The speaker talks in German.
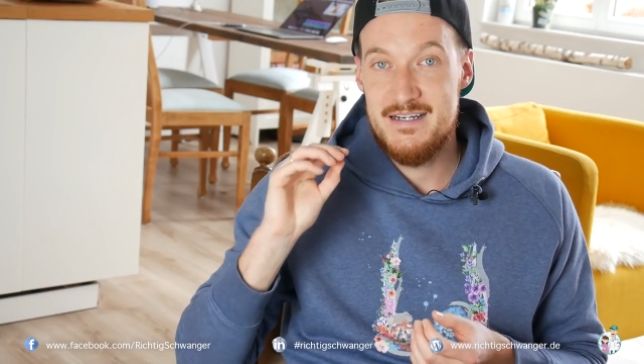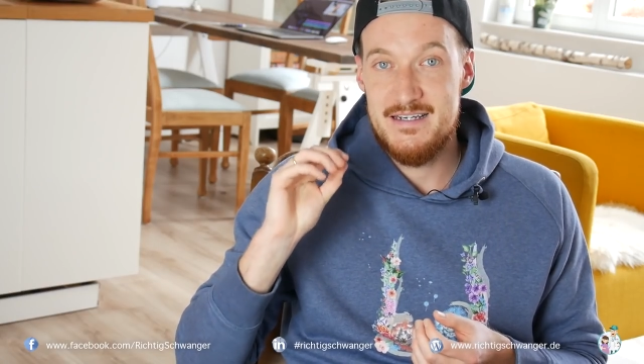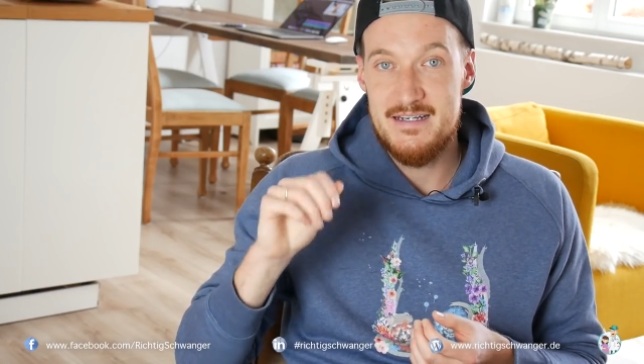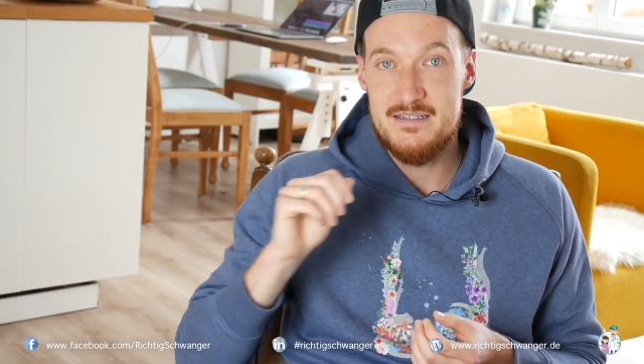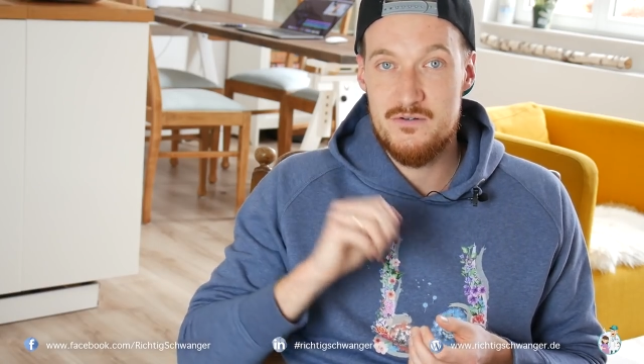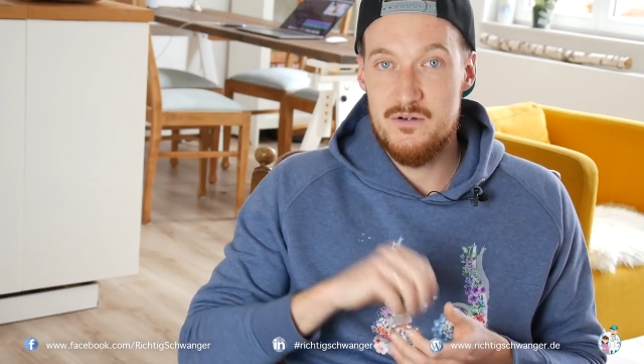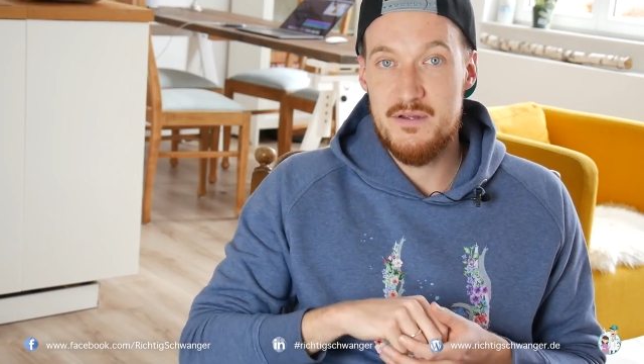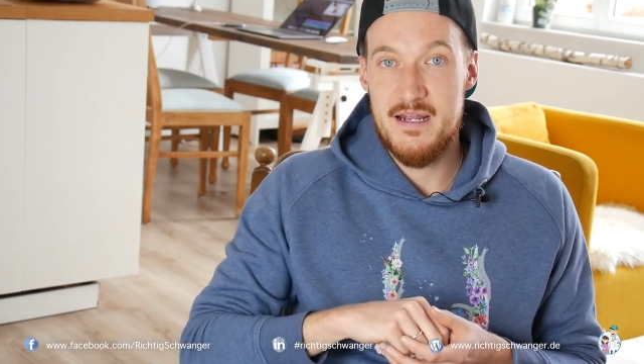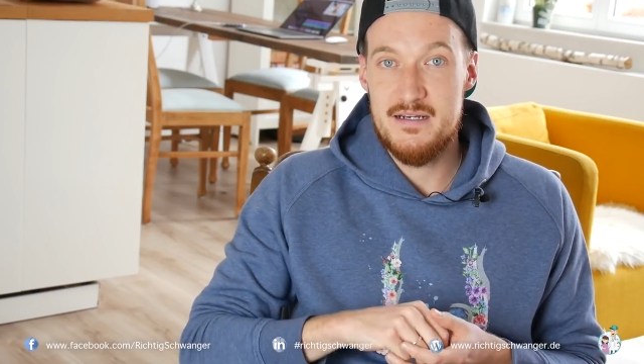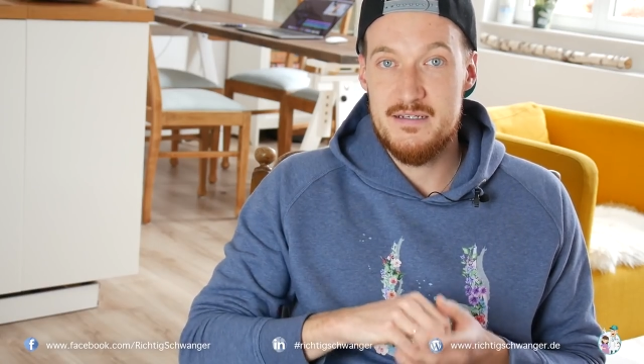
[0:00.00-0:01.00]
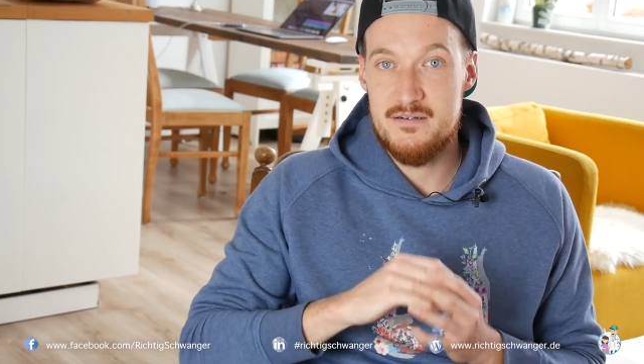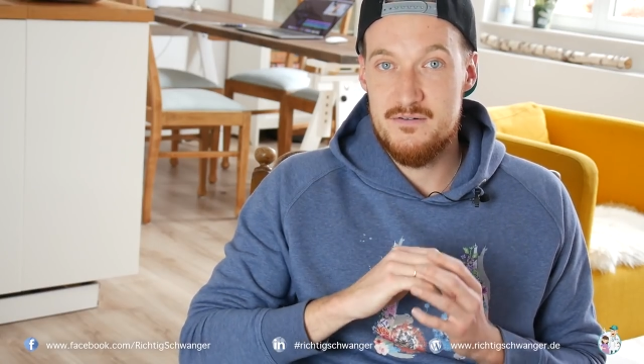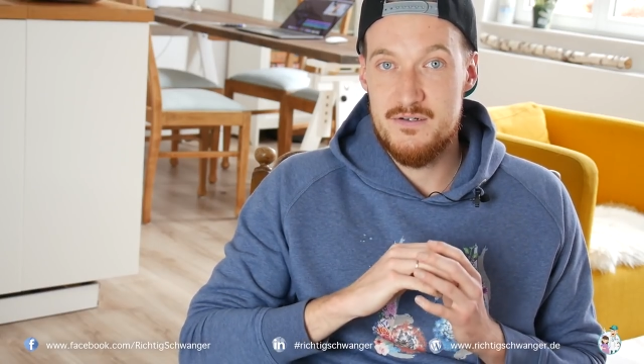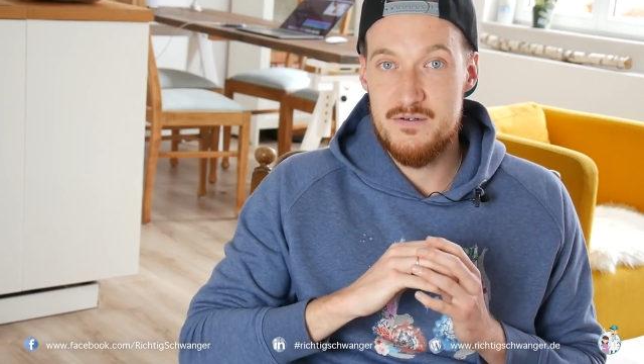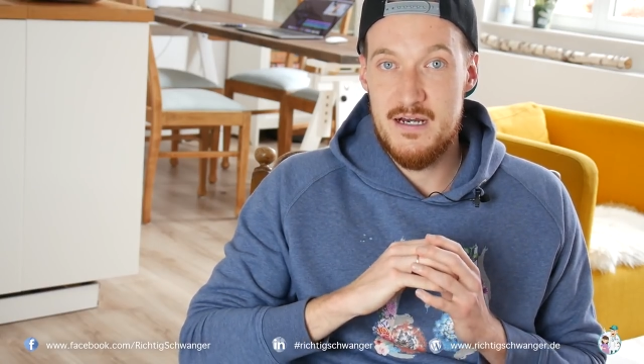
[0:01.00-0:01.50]
der ist unumgänglich
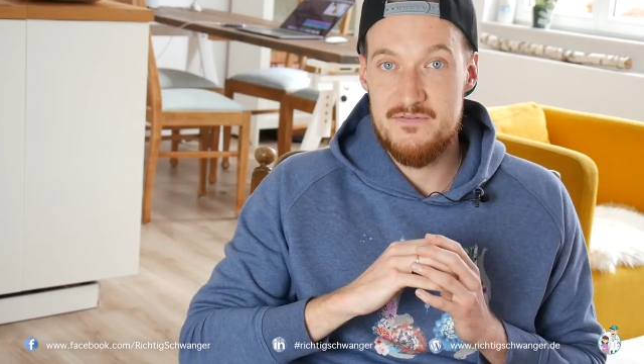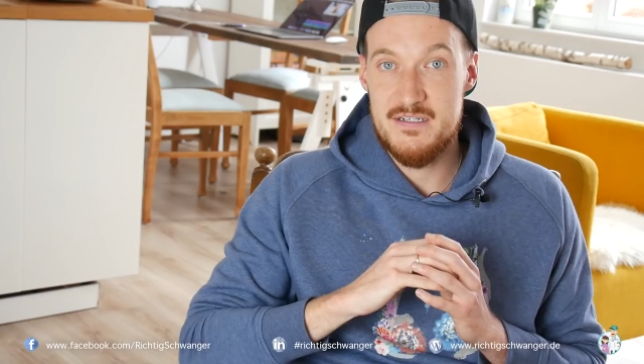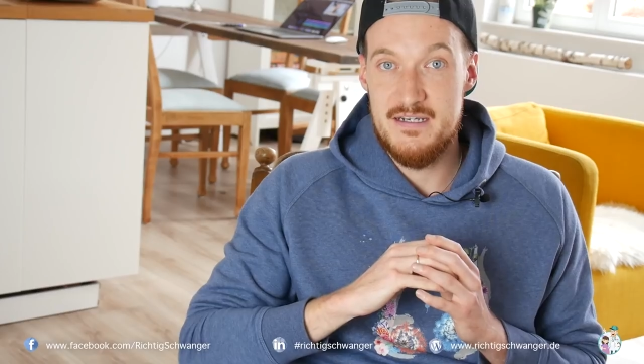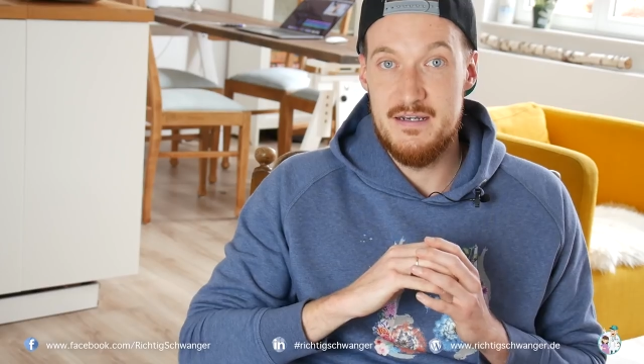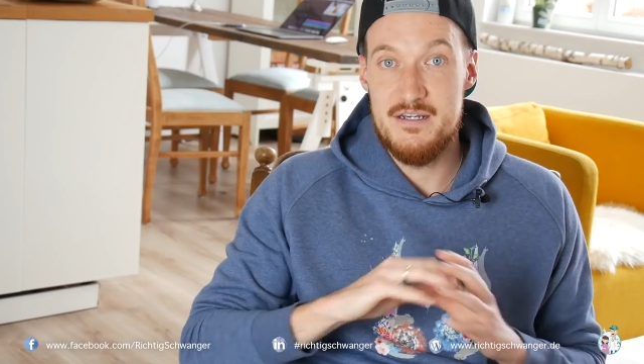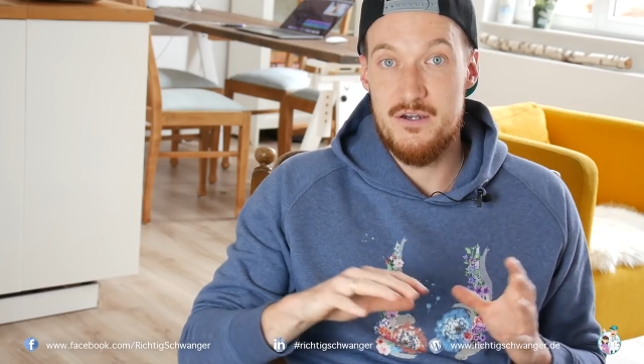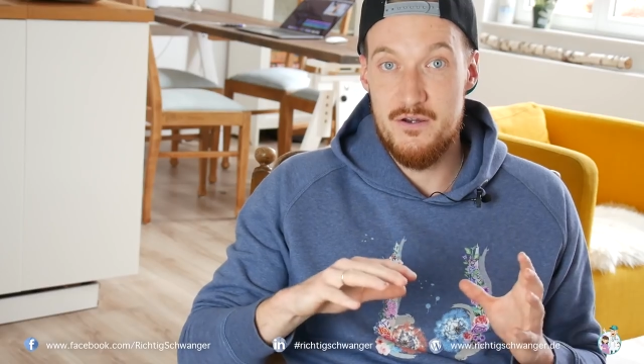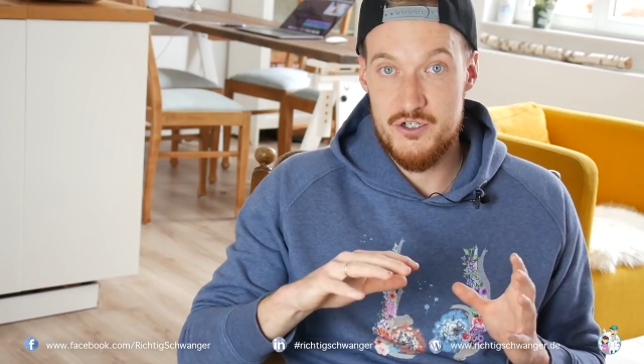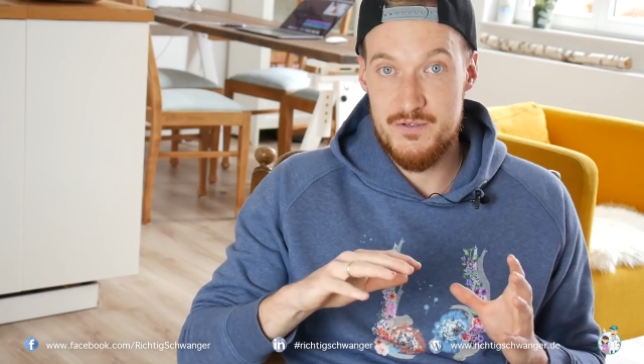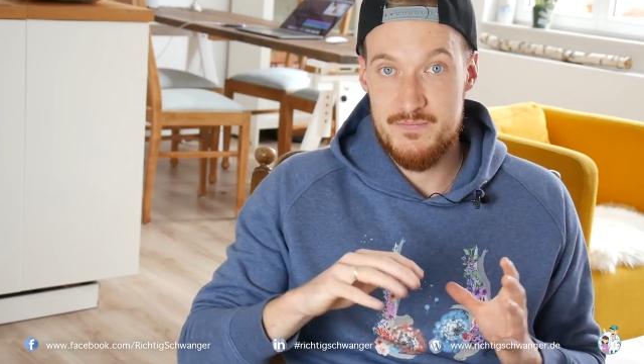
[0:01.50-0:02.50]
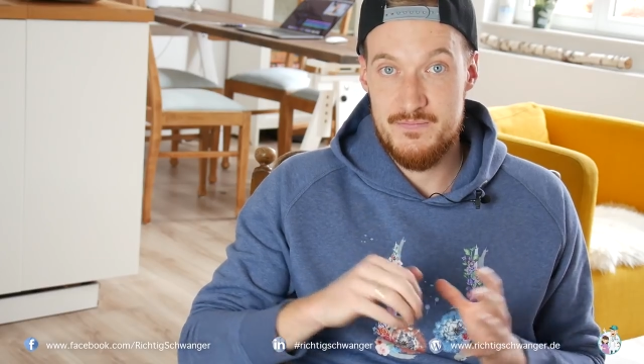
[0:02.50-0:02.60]
und du darfst ihn nicht löschen.